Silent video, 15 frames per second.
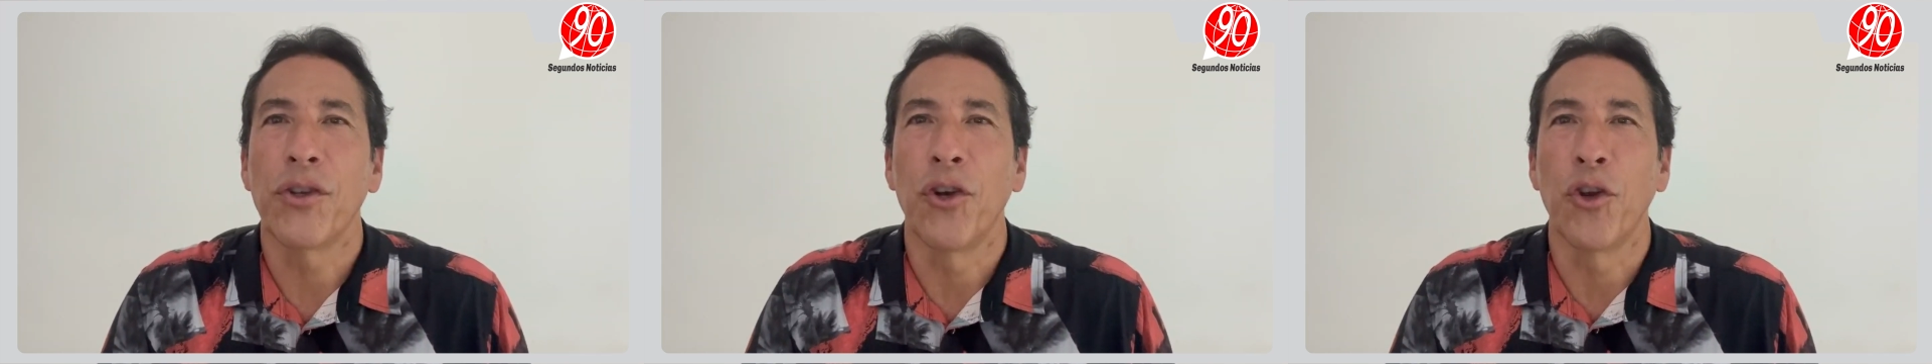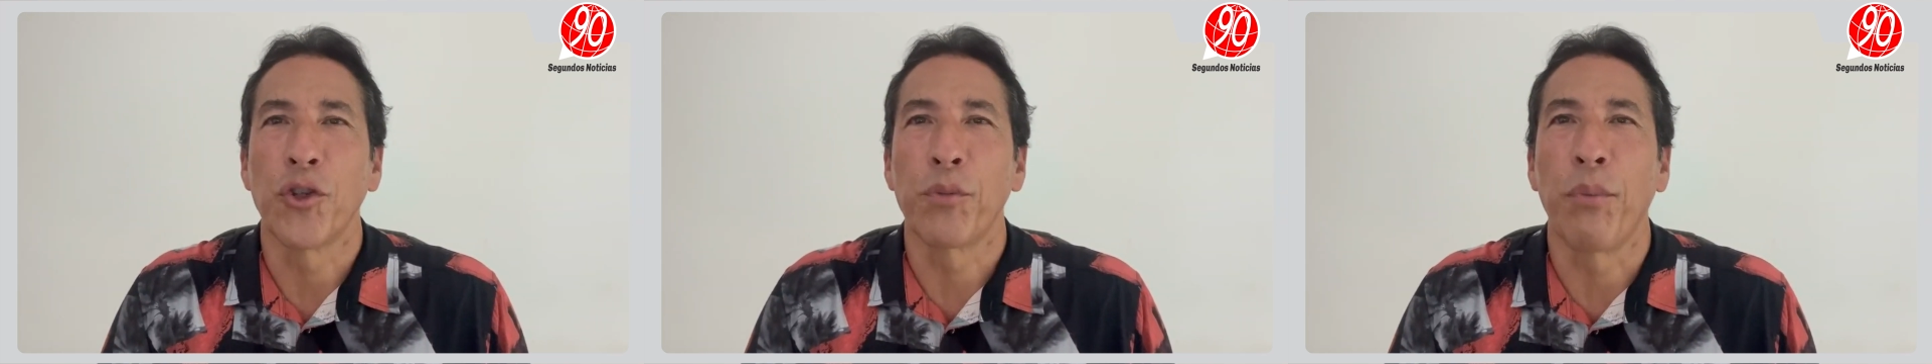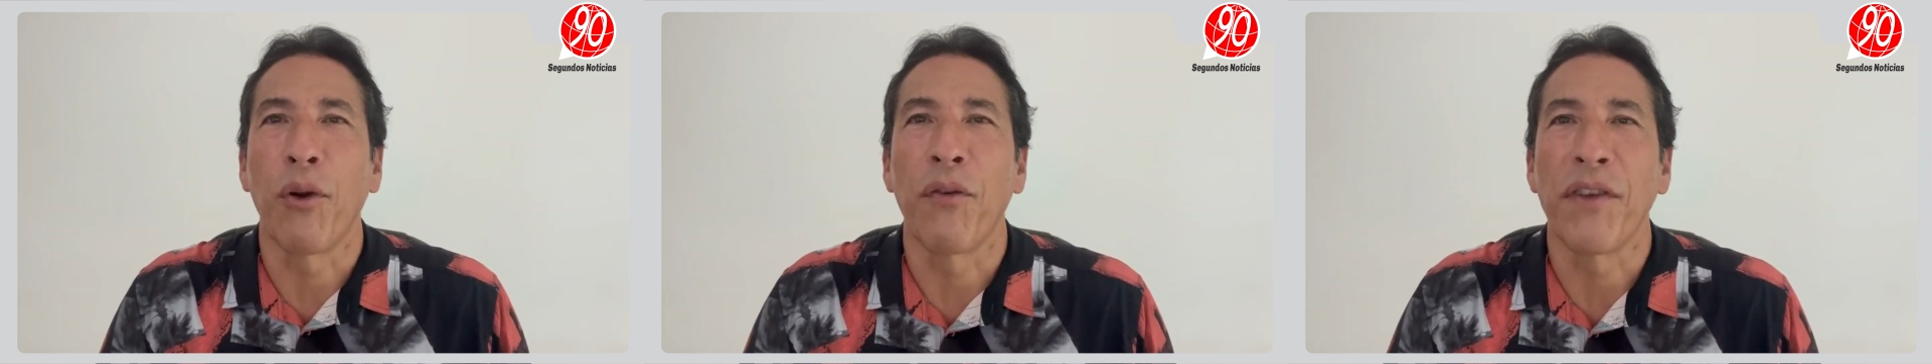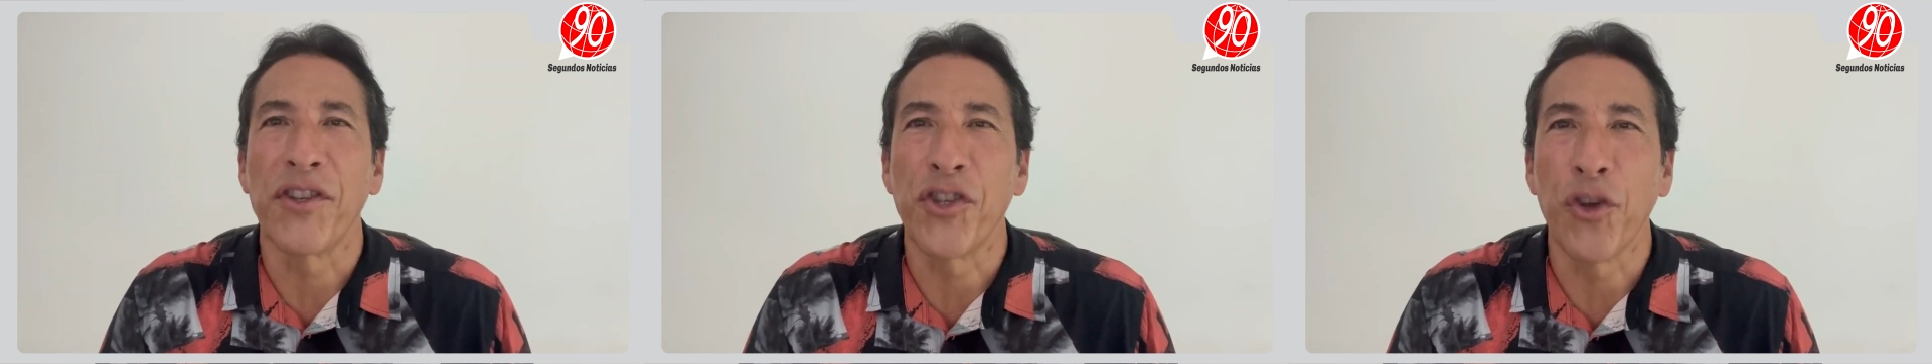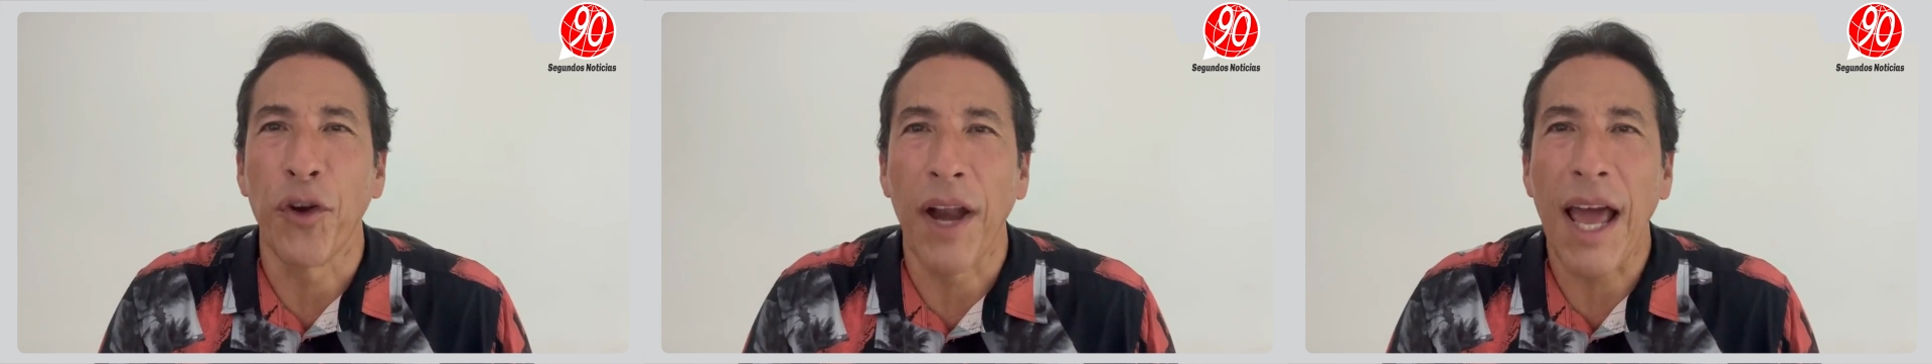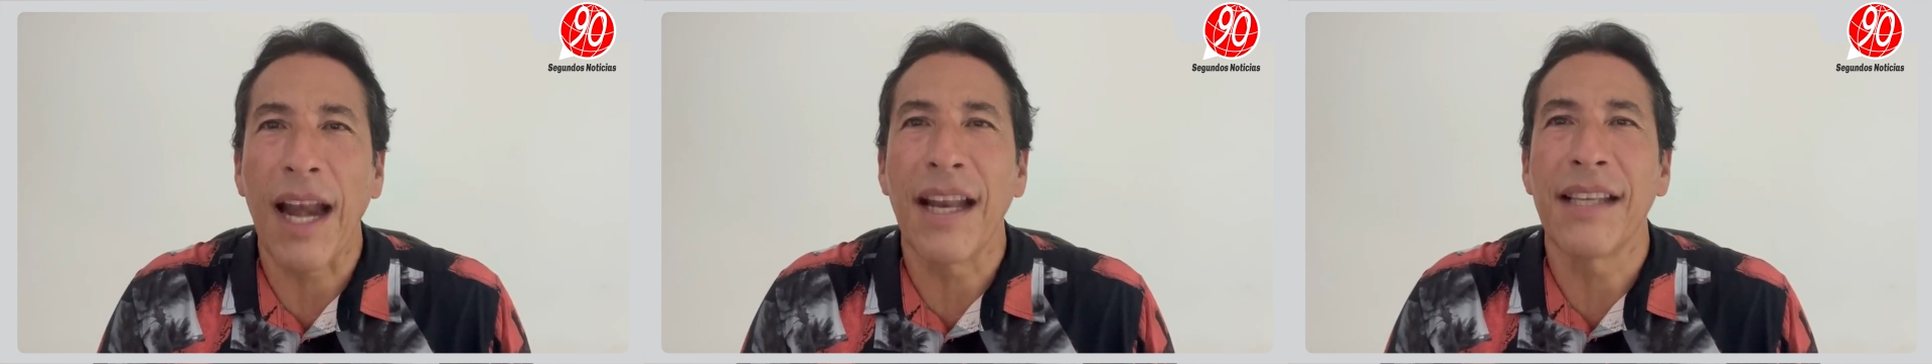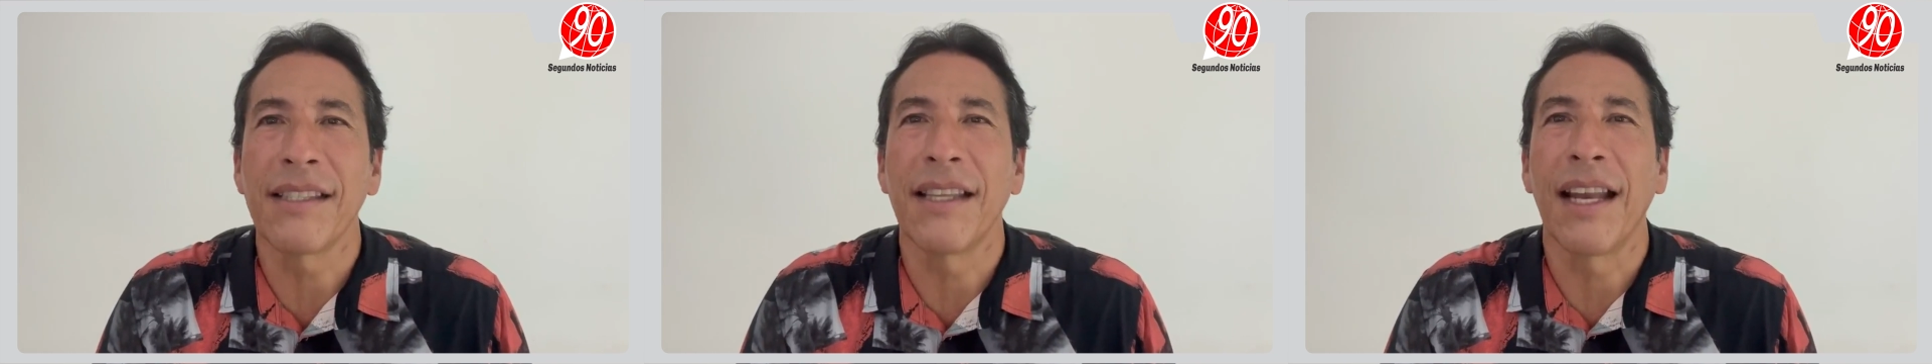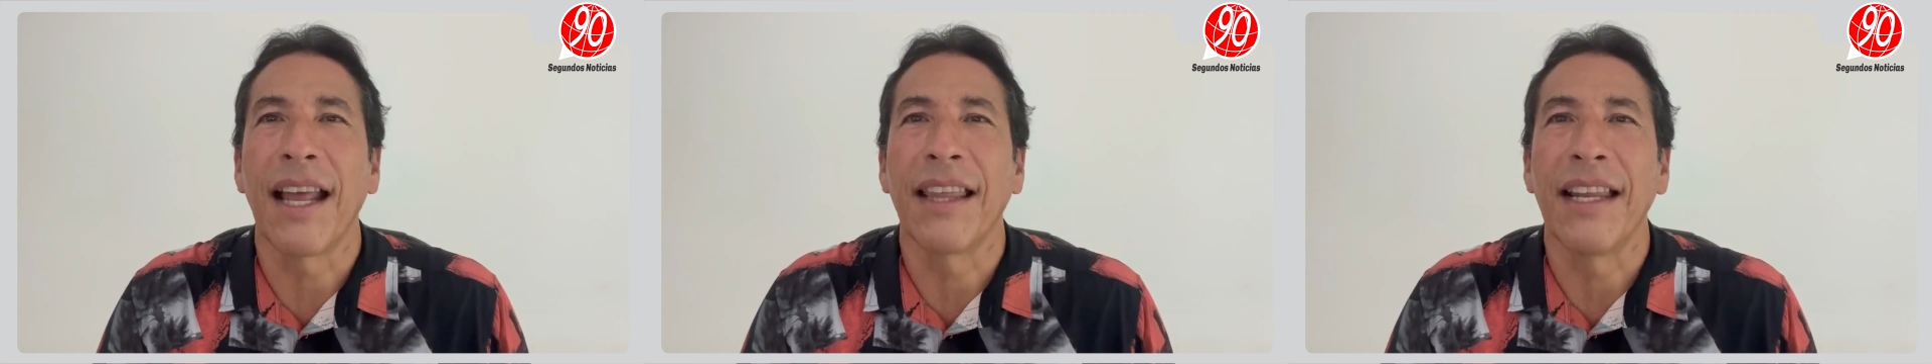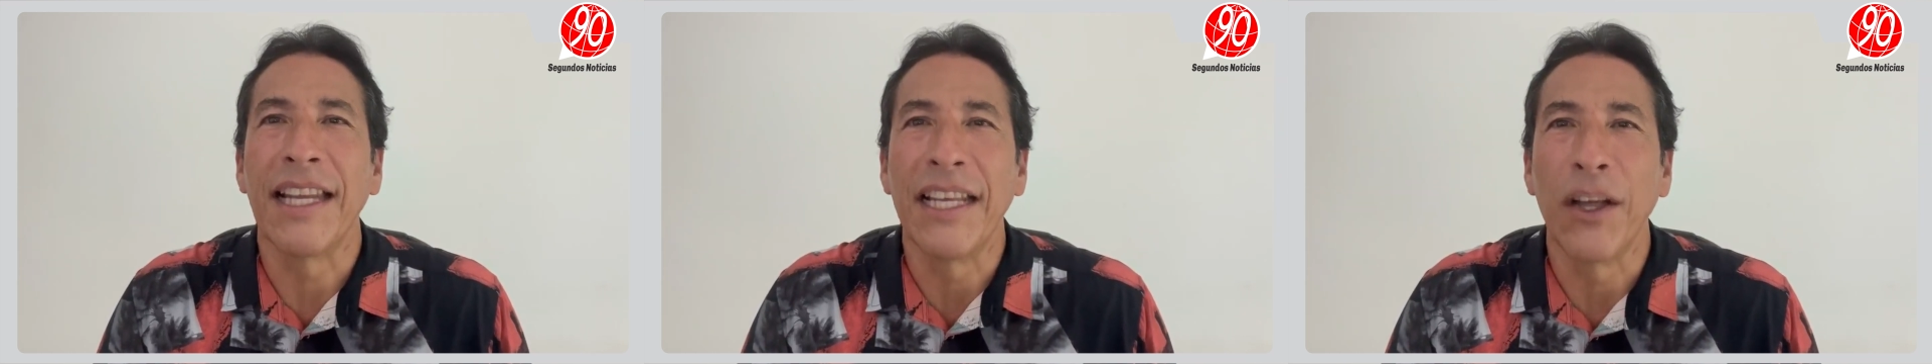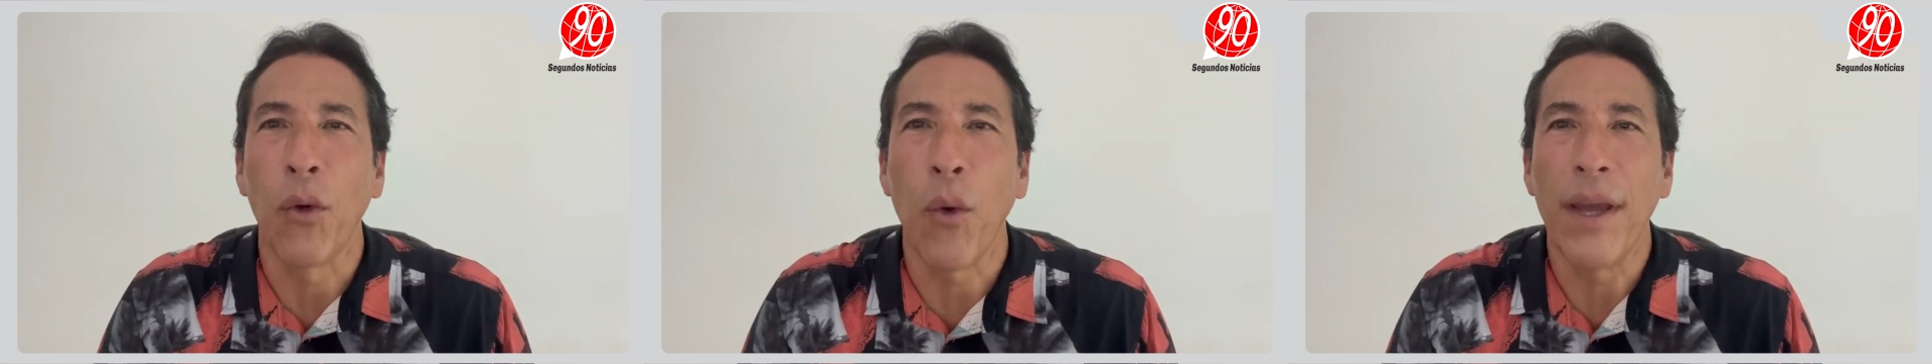los profesionales de la
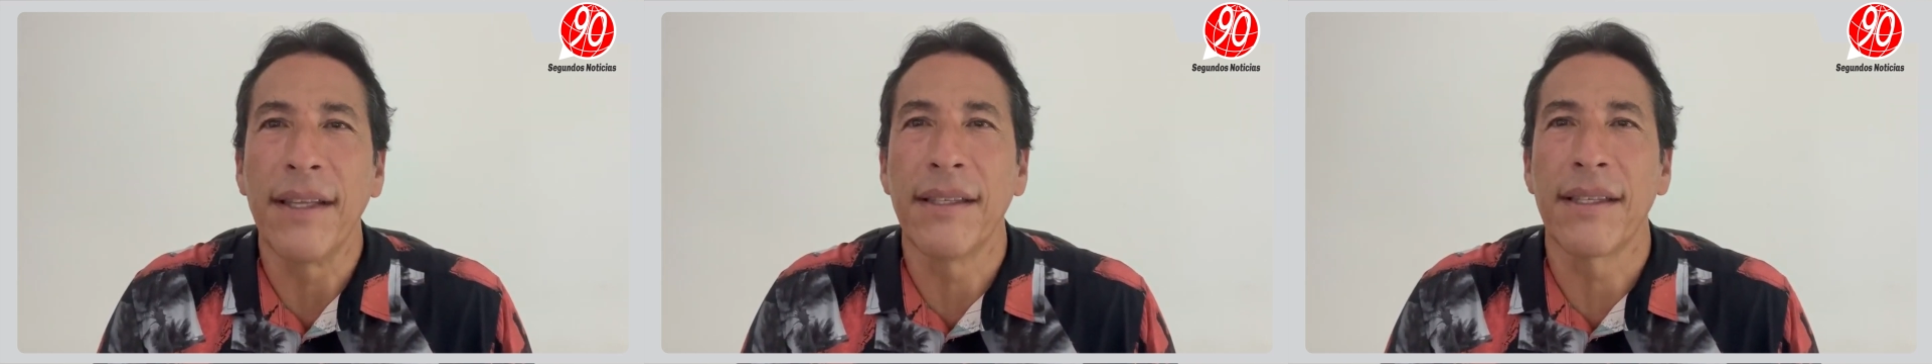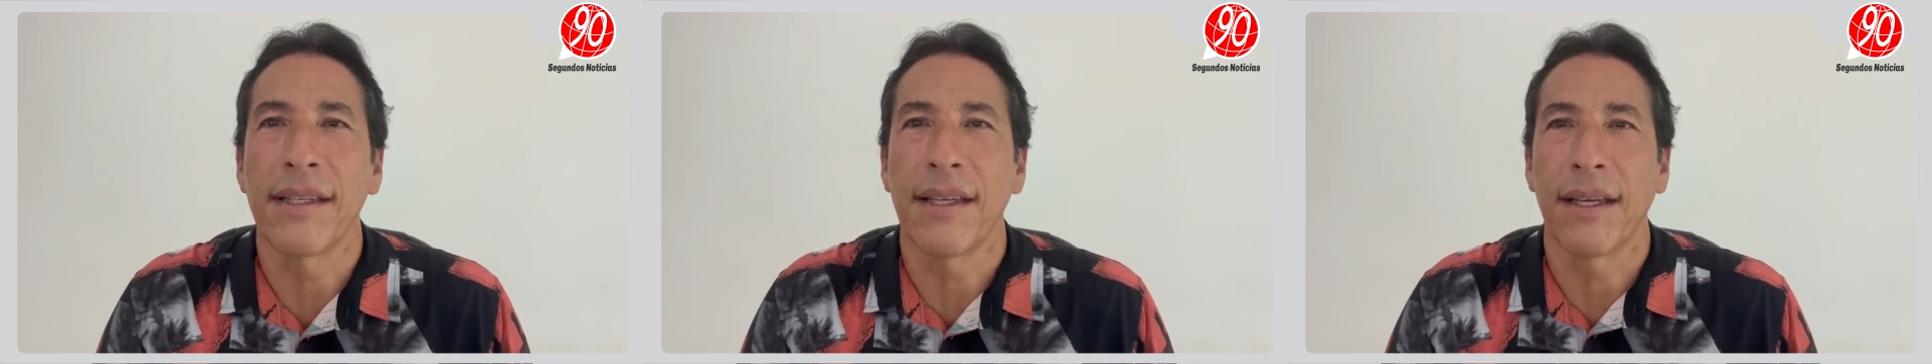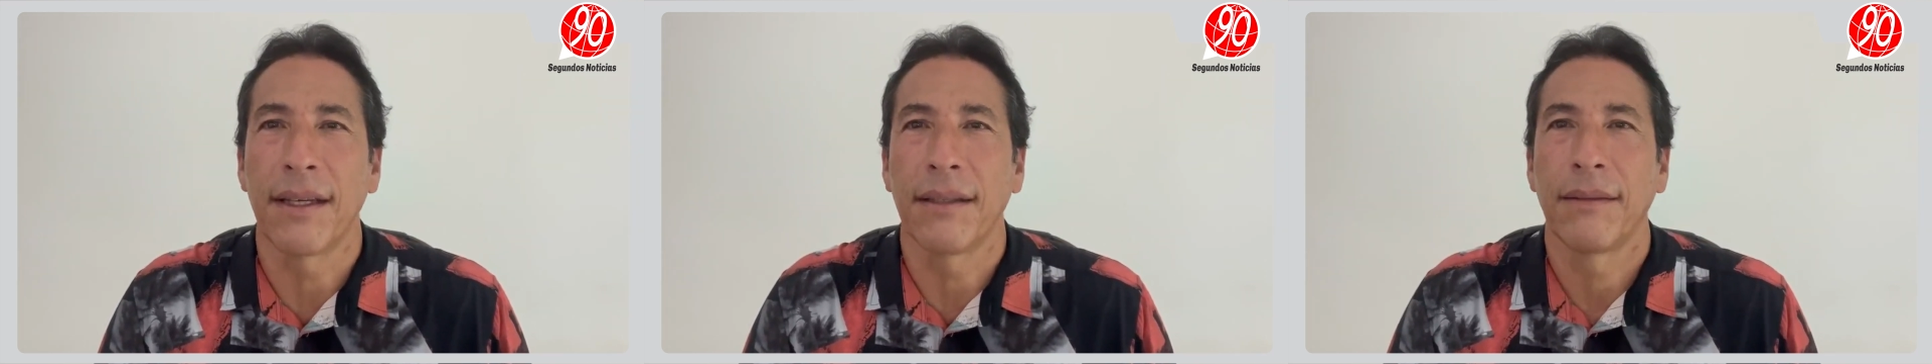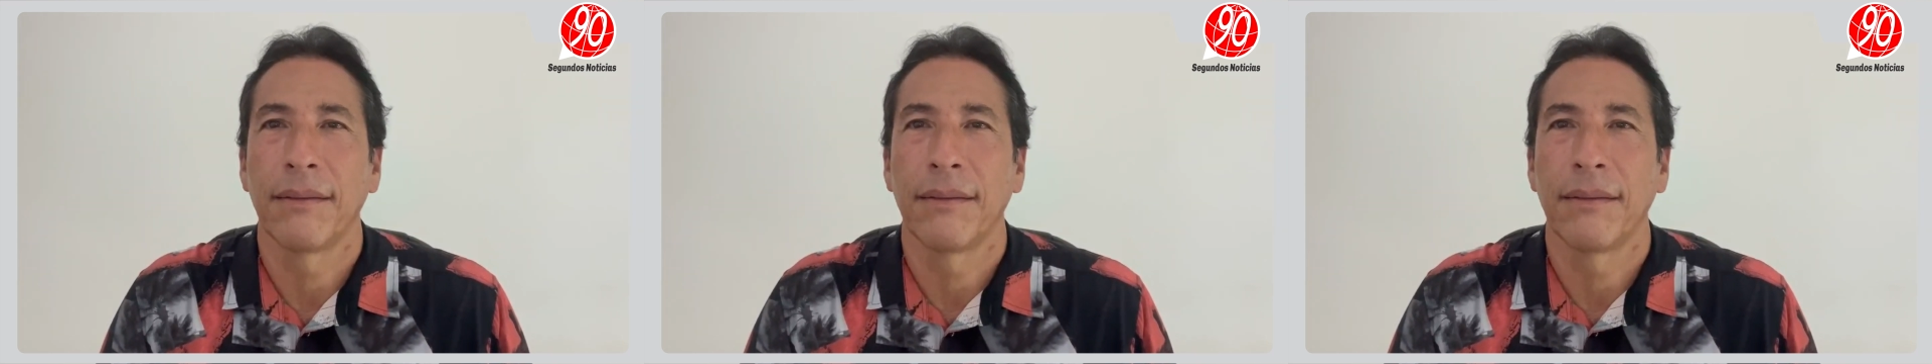delincuencia,